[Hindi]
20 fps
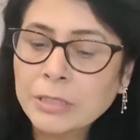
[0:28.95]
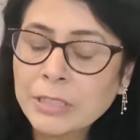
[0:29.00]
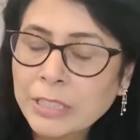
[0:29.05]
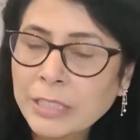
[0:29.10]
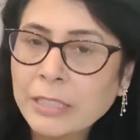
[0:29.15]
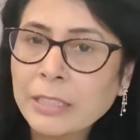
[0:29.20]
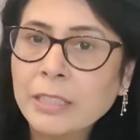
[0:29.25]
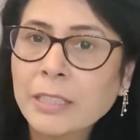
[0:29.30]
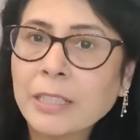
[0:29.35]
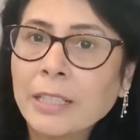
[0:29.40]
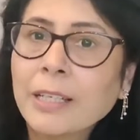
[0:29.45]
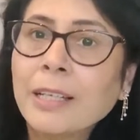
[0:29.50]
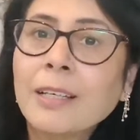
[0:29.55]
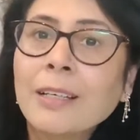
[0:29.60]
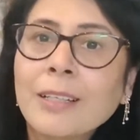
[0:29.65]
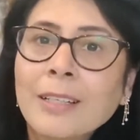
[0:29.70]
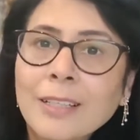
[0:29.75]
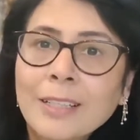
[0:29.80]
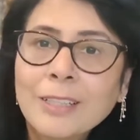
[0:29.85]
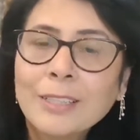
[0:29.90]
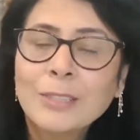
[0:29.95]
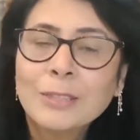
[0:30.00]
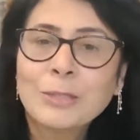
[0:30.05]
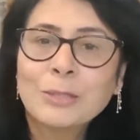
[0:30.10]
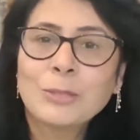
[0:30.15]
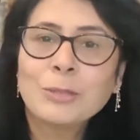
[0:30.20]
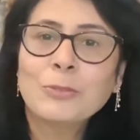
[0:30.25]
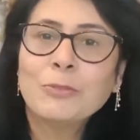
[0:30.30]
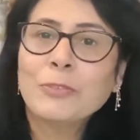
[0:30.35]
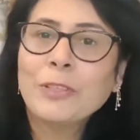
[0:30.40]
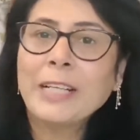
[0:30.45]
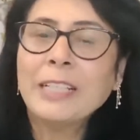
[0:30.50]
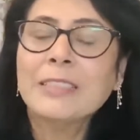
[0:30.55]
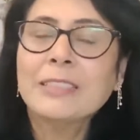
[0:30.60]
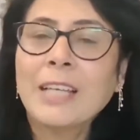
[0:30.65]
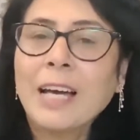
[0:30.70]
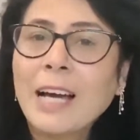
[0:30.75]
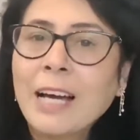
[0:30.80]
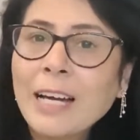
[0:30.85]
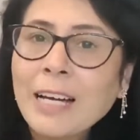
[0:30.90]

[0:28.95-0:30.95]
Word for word: शेयर करे हैं तो फ्रेंड्स